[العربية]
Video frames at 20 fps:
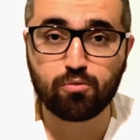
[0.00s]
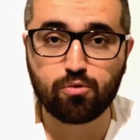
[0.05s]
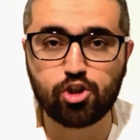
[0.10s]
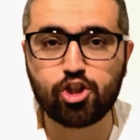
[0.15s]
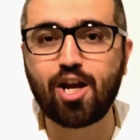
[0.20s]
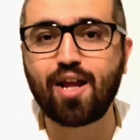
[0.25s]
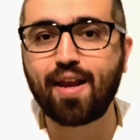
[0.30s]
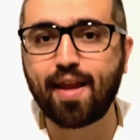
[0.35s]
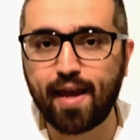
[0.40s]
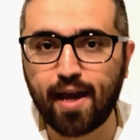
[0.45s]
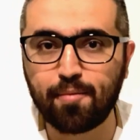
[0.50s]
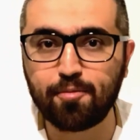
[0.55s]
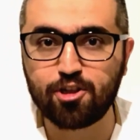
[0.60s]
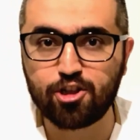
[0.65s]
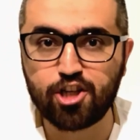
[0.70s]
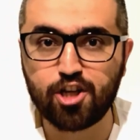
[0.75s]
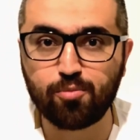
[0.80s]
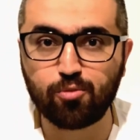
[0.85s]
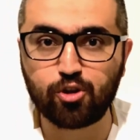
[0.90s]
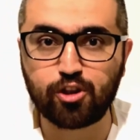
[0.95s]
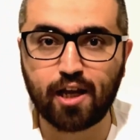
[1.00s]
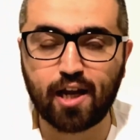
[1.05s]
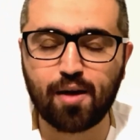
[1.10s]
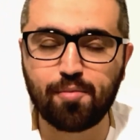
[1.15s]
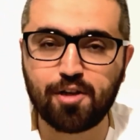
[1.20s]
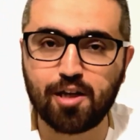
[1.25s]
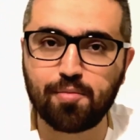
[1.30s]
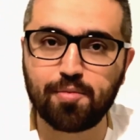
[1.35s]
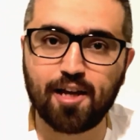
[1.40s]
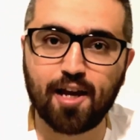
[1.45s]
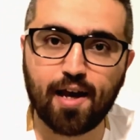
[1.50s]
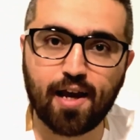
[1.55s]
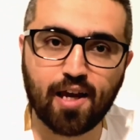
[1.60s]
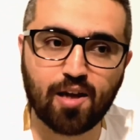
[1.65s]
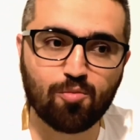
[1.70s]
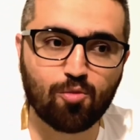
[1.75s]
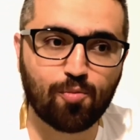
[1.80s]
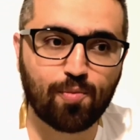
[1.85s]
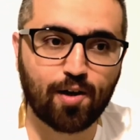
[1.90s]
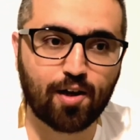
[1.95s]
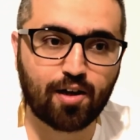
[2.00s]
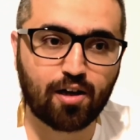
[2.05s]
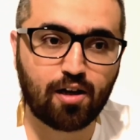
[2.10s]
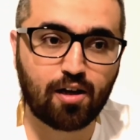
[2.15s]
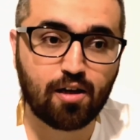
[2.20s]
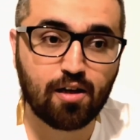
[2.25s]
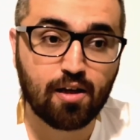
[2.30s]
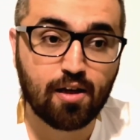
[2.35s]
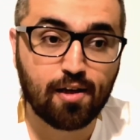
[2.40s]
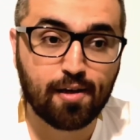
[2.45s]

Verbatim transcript: وإن شاء الله يعمل شيء منتخبنا بهاي المباراة